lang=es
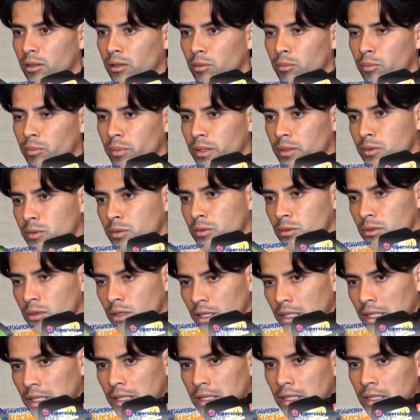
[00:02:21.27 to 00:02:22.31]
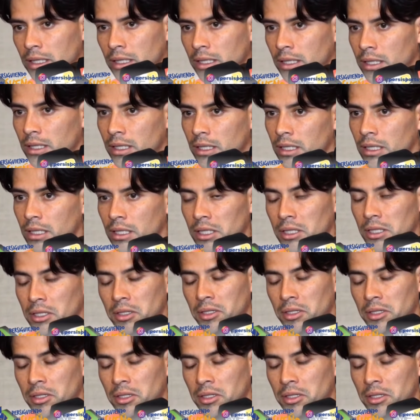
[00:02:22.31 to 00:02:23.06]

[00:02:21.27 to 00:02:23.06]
con Perú y,